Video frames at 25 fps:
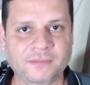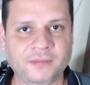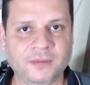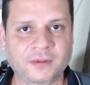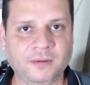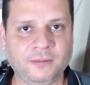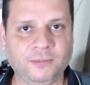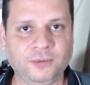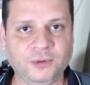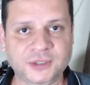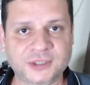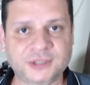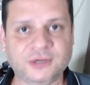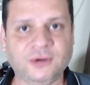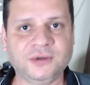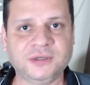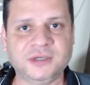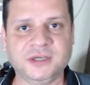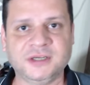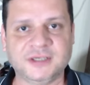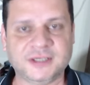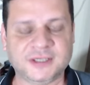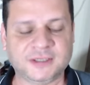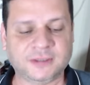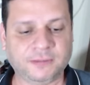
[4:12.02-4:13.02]
Por isso que eu
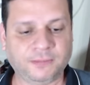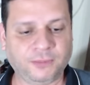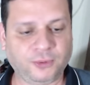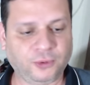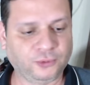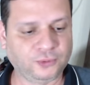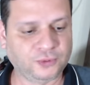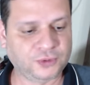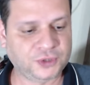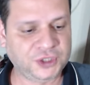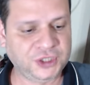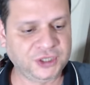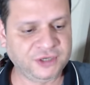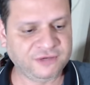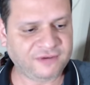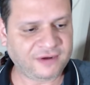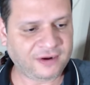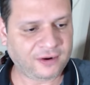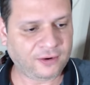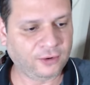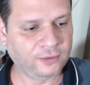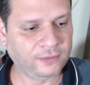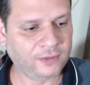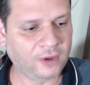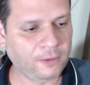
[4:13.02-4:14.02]
disse, produtiva
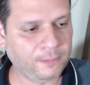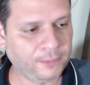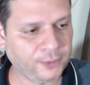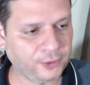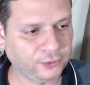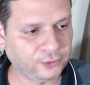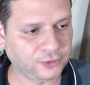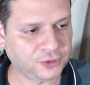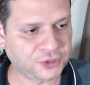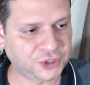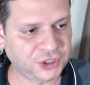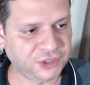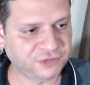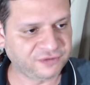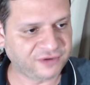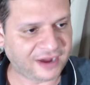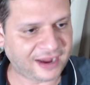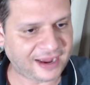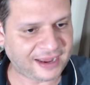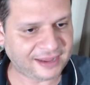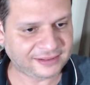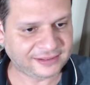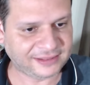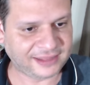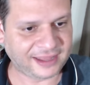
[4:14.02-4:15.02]
ou não produtiva
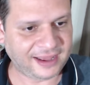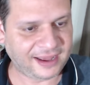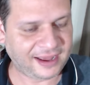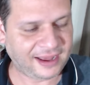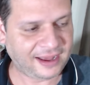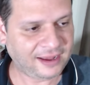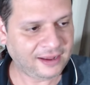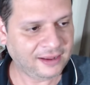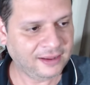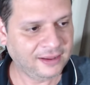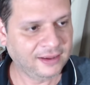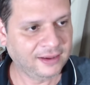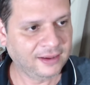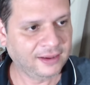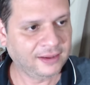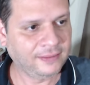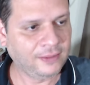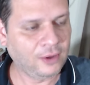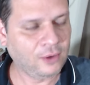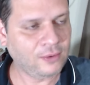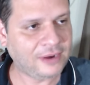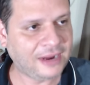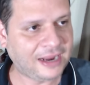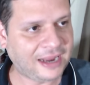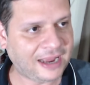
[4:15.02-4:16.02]
a terra,
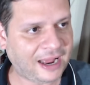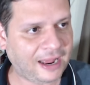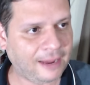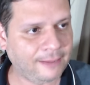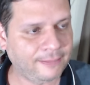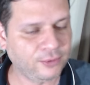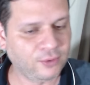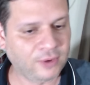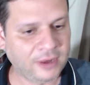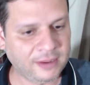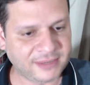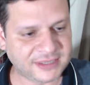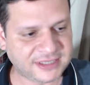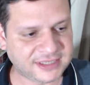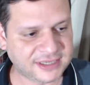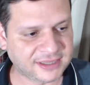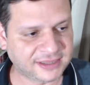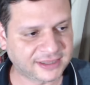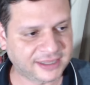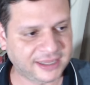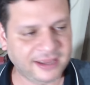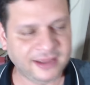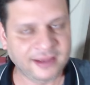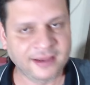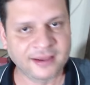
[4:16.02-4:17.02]
não cabe o
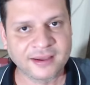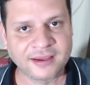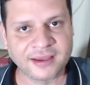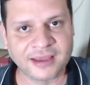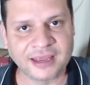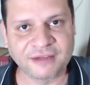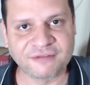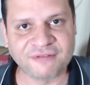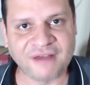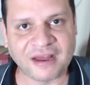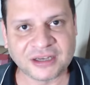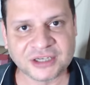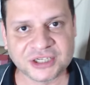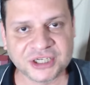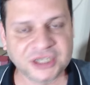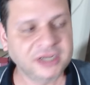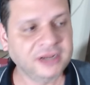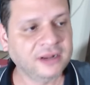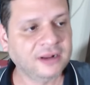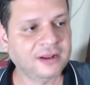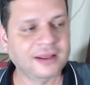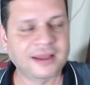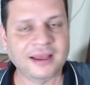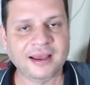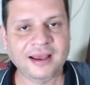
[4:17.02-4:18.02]
MST
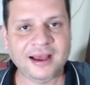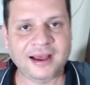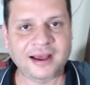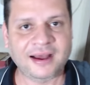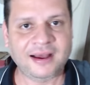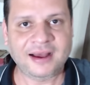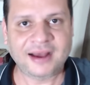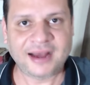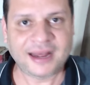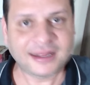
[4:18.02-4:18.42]
invadir a